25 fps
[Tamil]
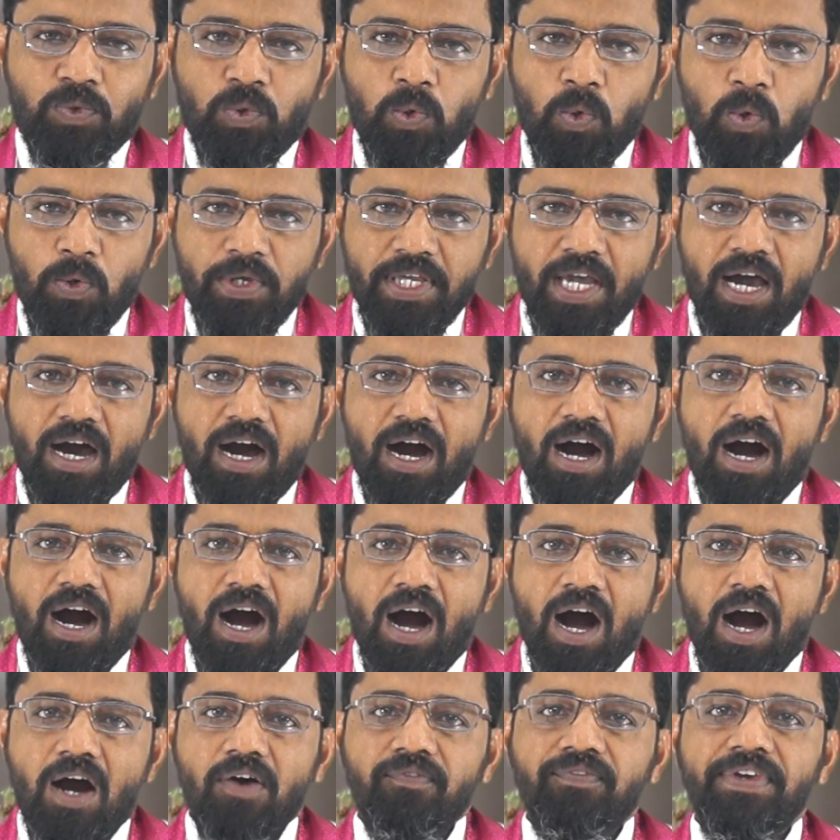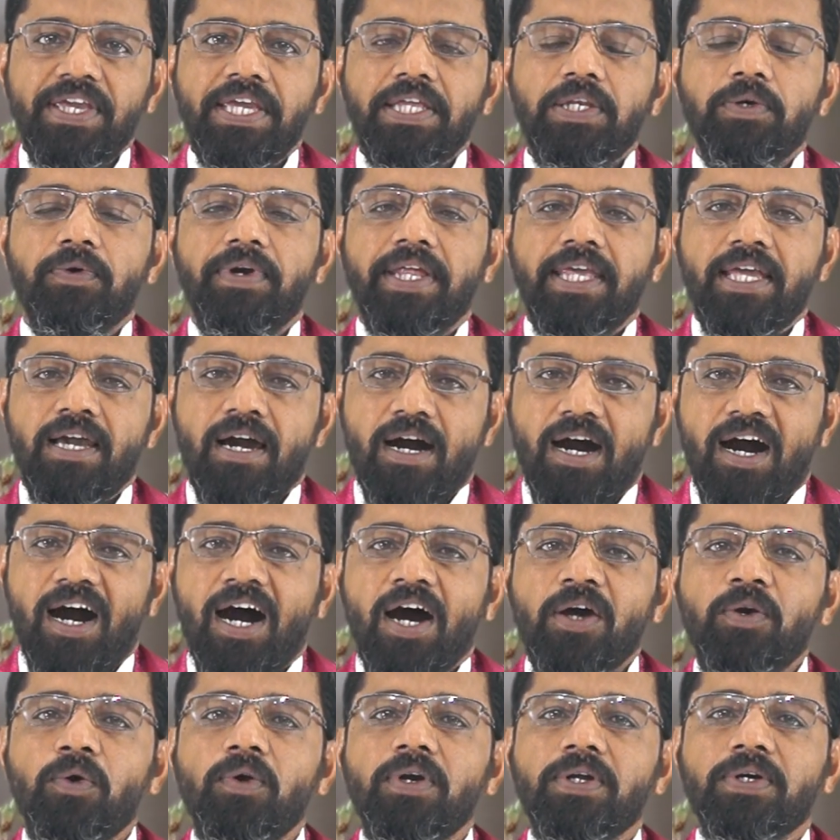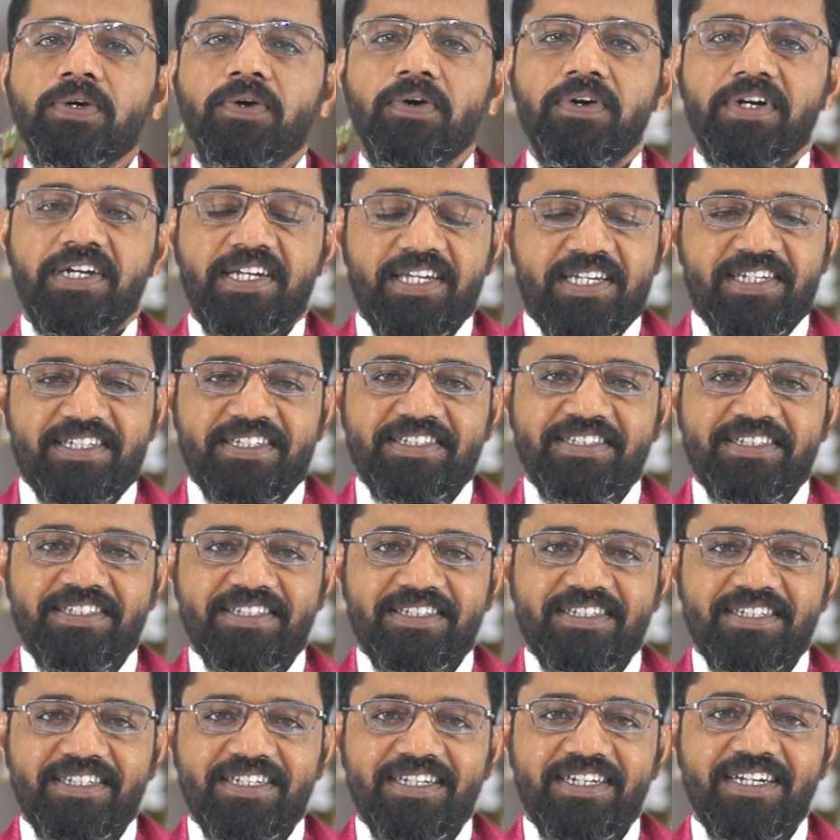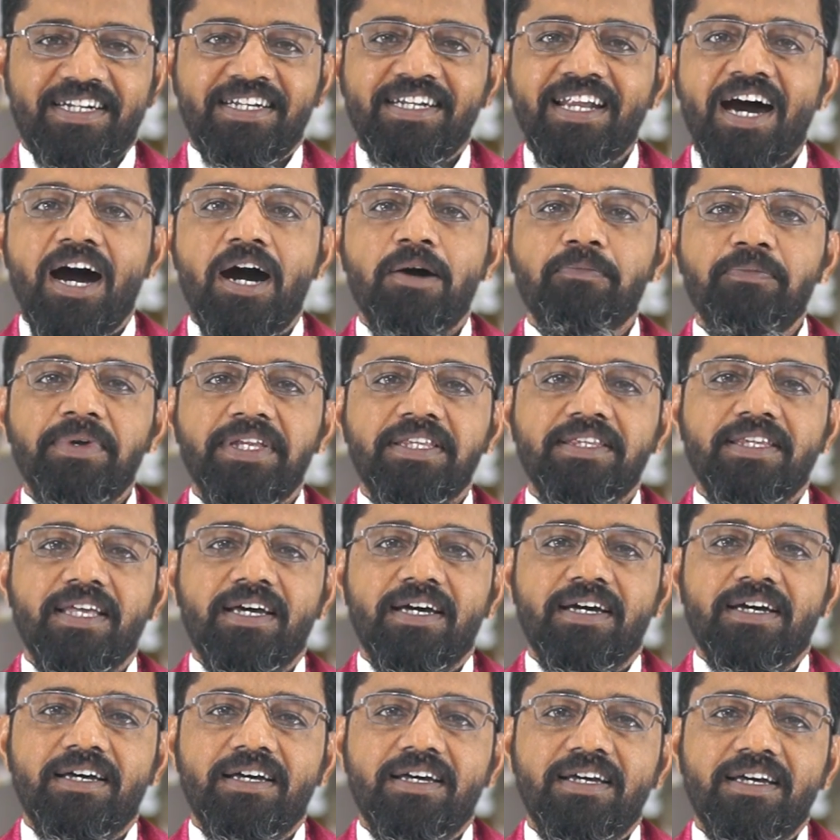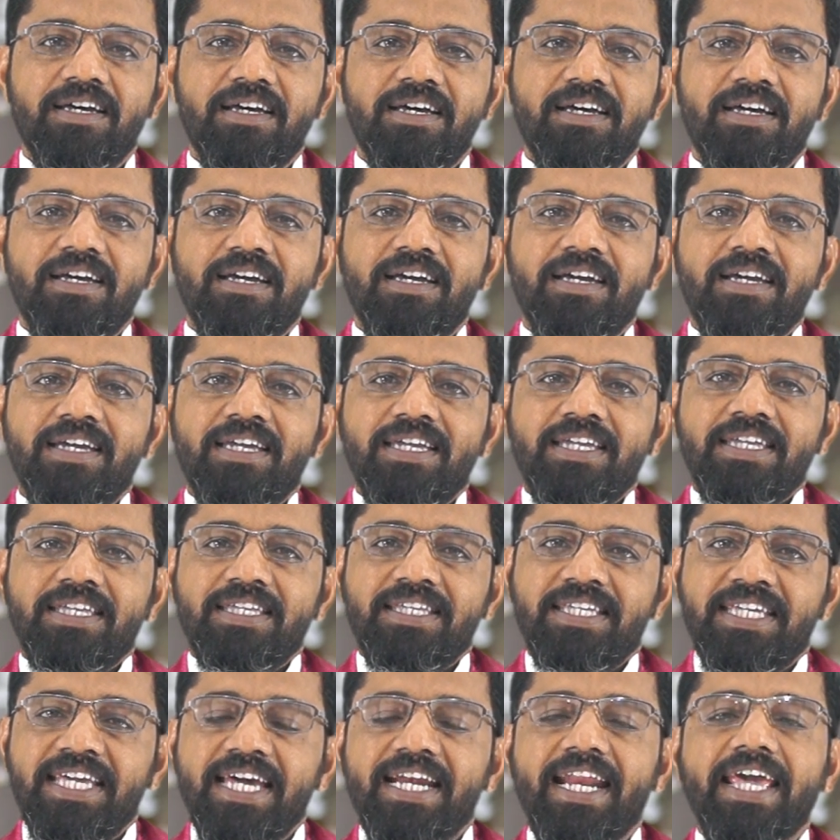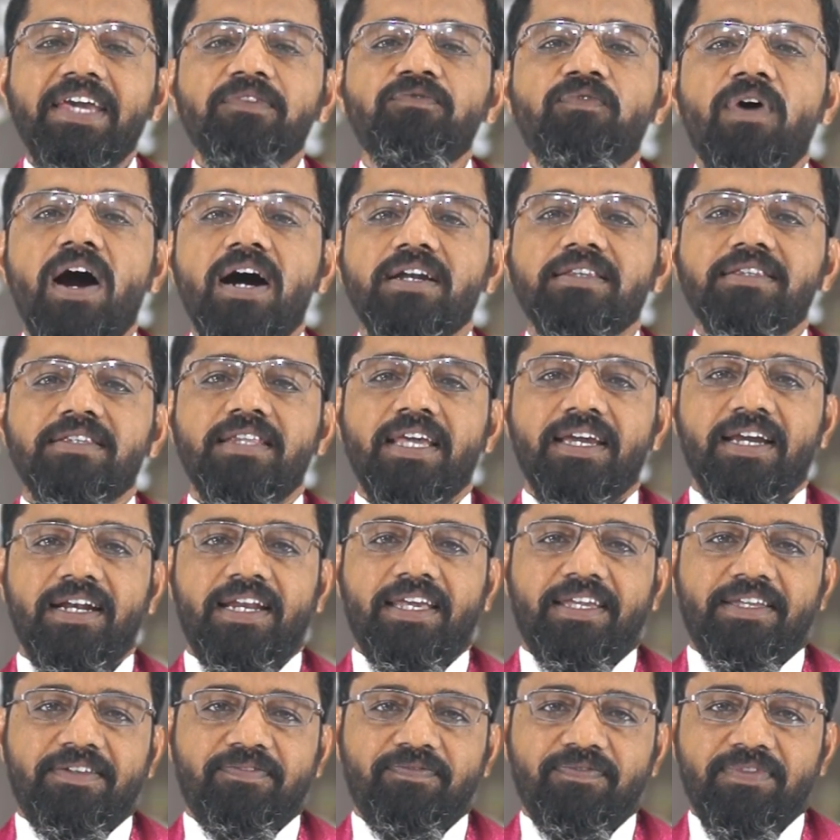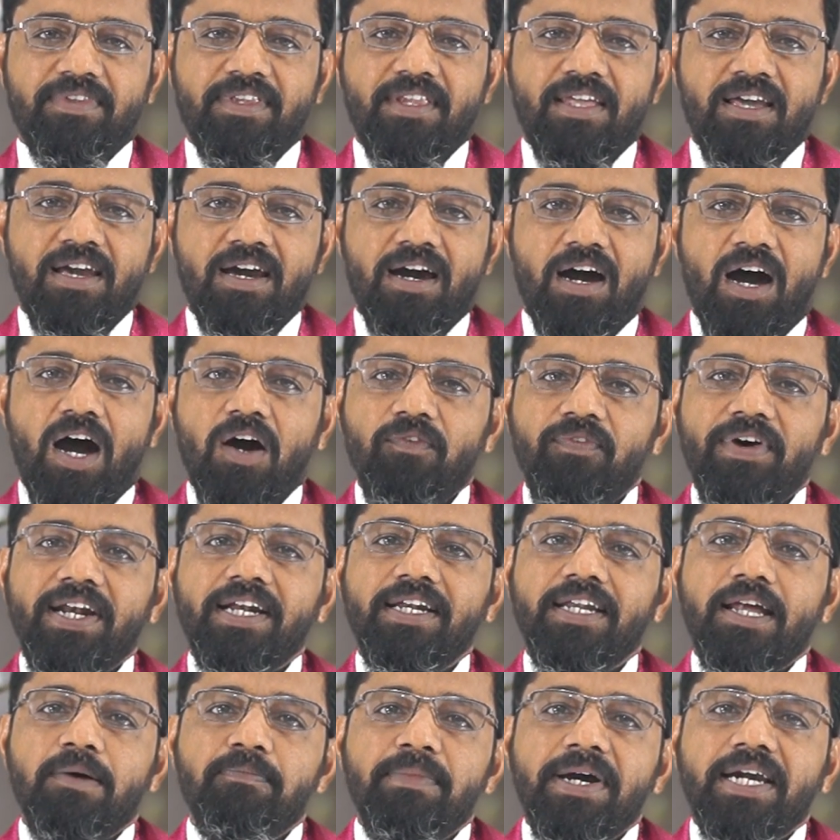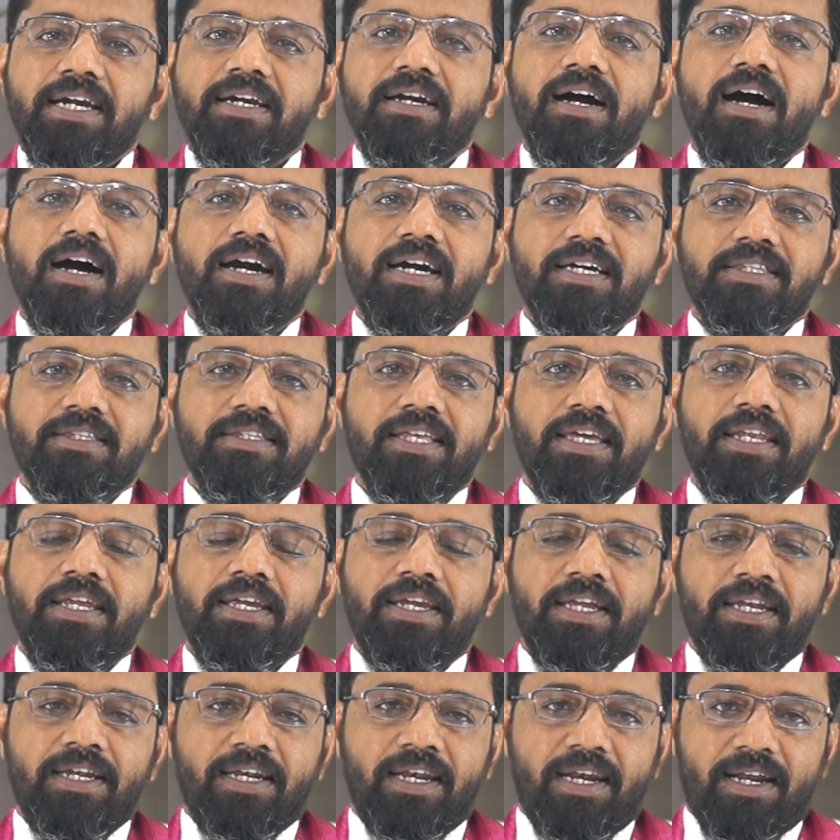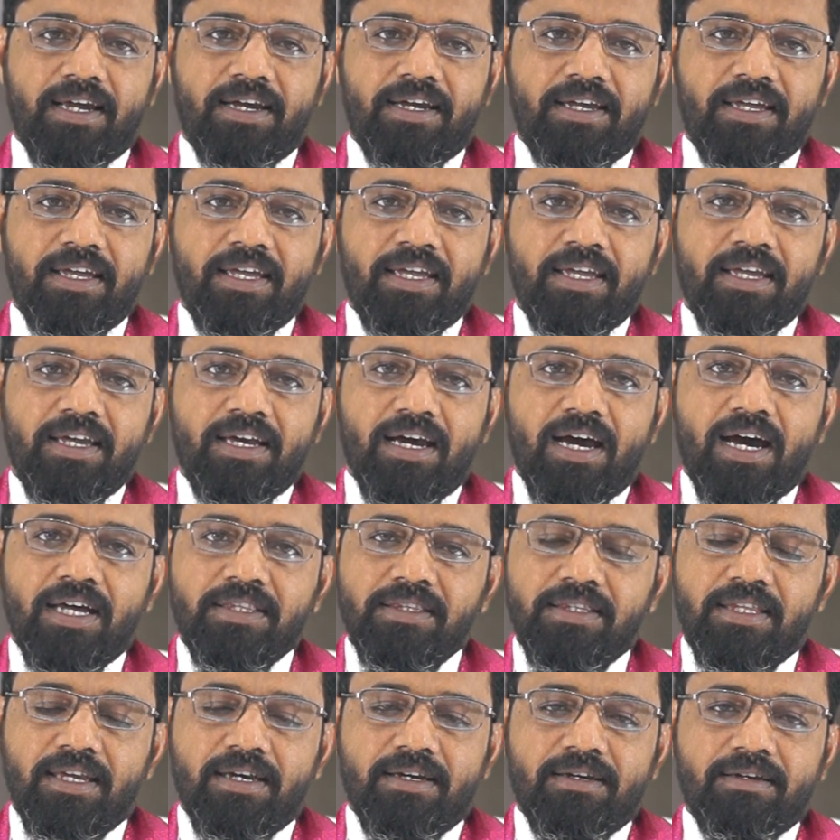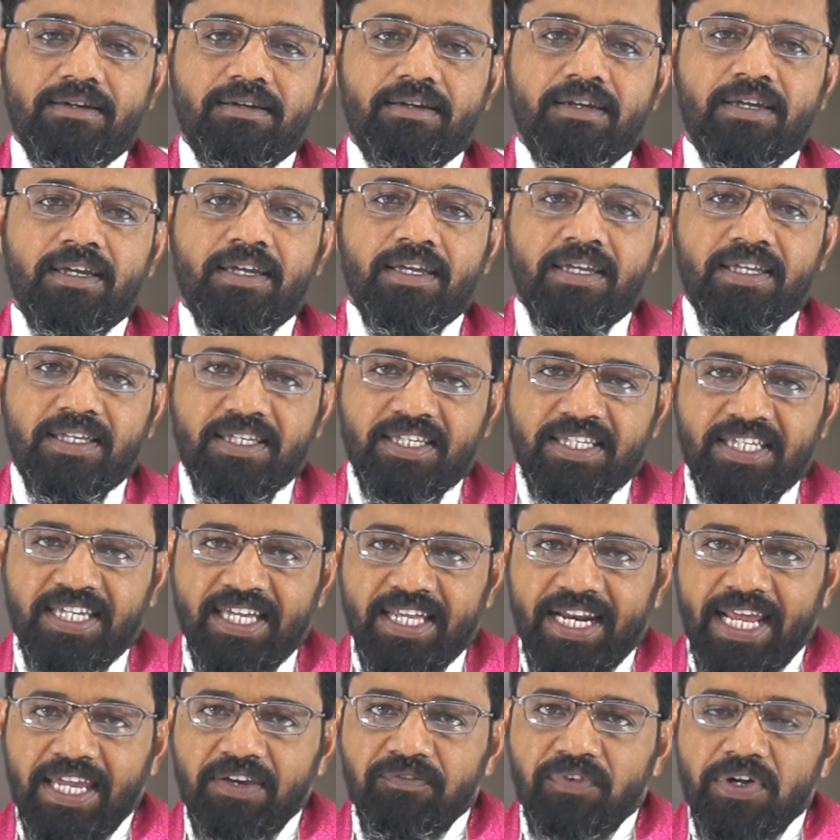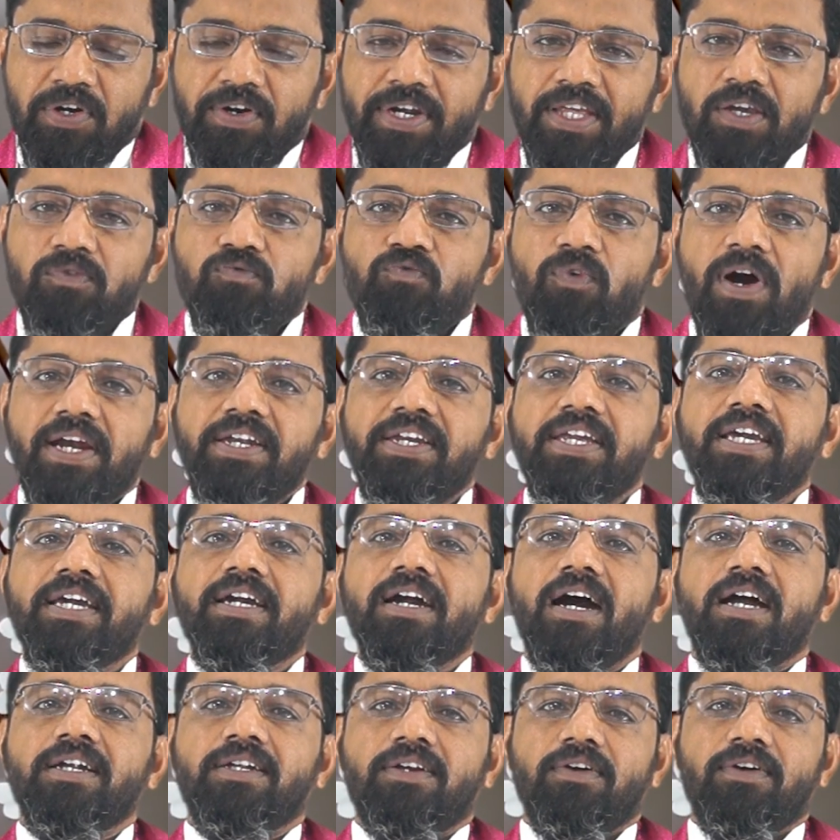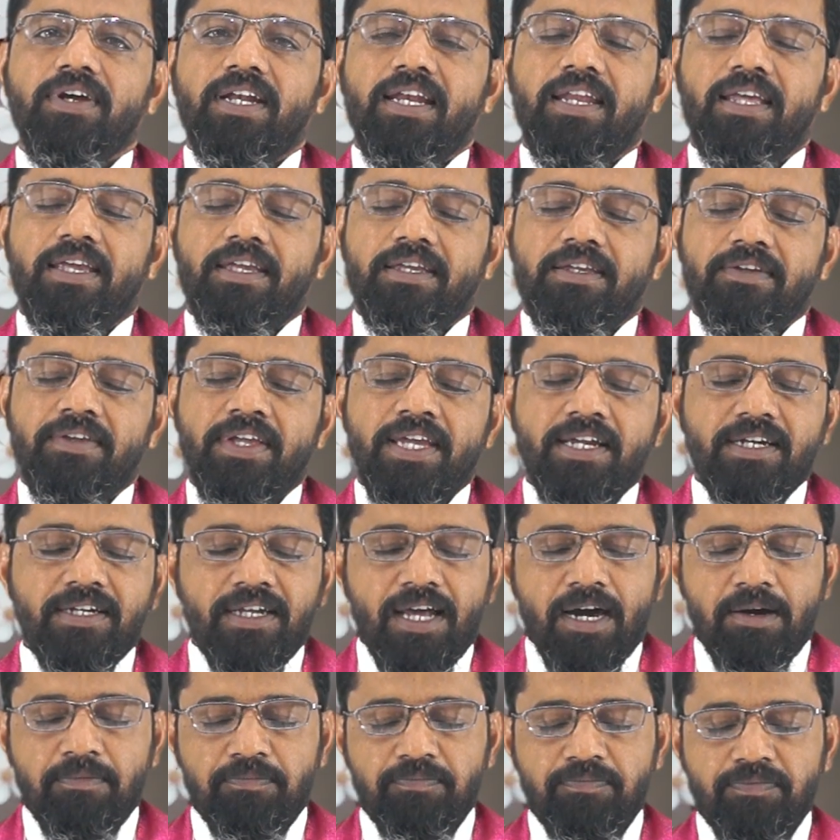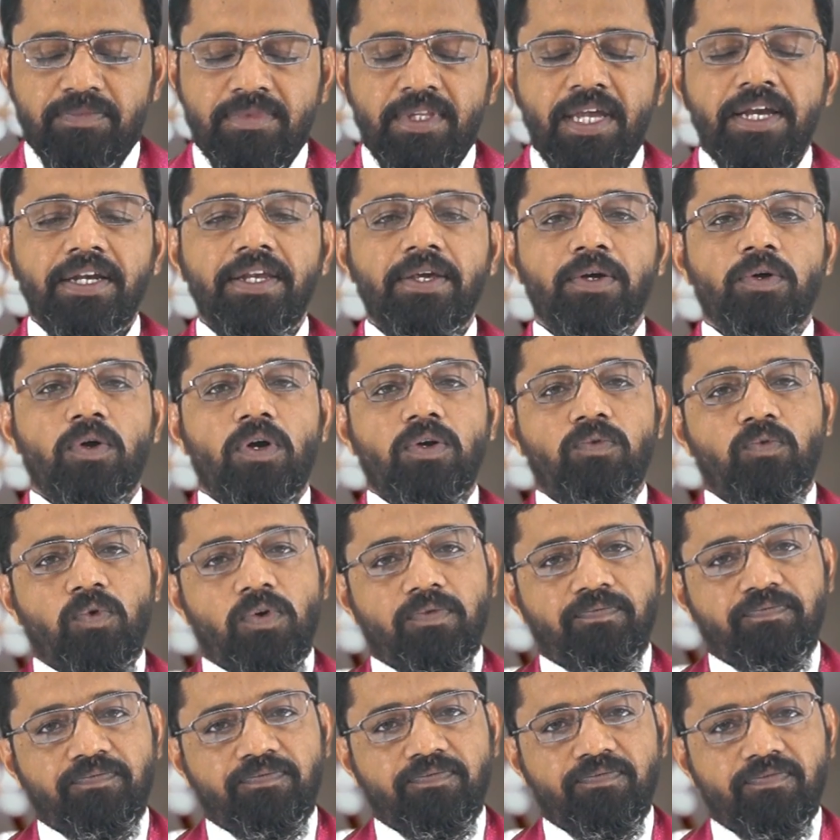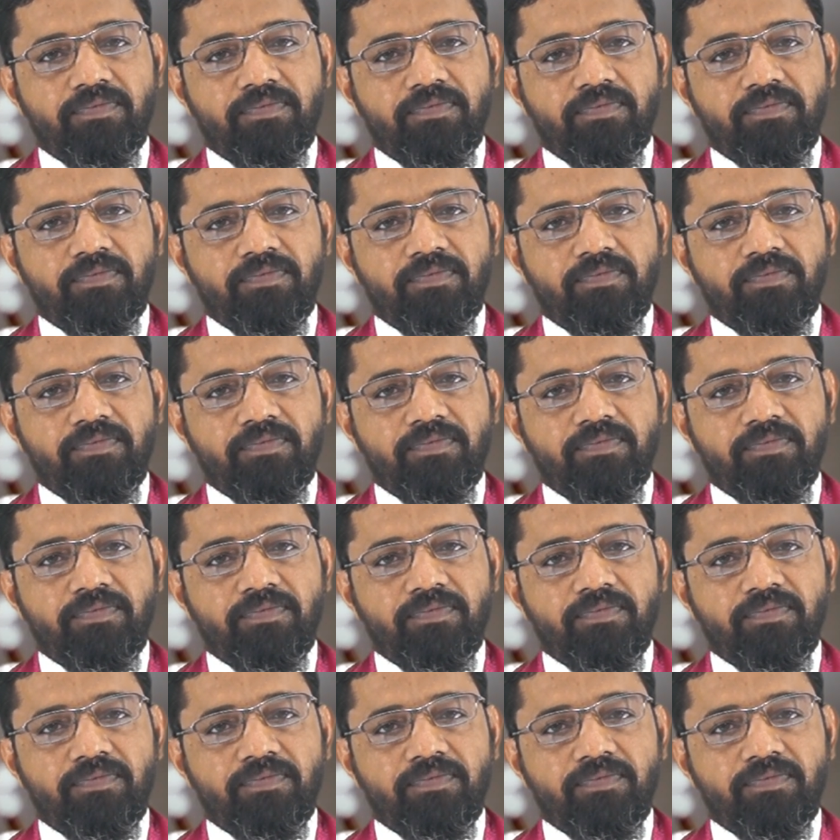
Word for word: தூய ஆவியினுடைய அருள் கொண்டு நாம் இந்த இறை வார்த்தைகளை அவர் நமக்காக தெரிகின்ற அந்த இறைவனுடைய வழிகாட்டுகளை நாம் தேடிக்கொள்வோம்